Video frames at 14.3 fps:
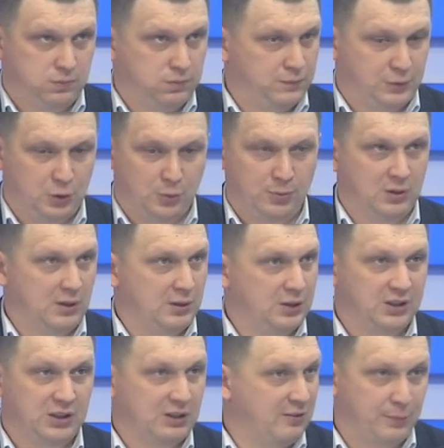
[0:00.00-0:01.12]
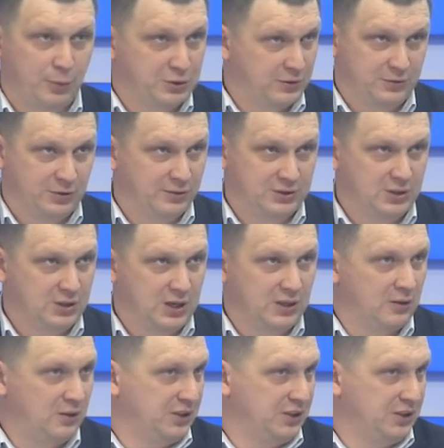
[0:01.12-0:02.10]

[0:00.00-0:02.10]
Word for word: все было, никаких вопросов не возникало о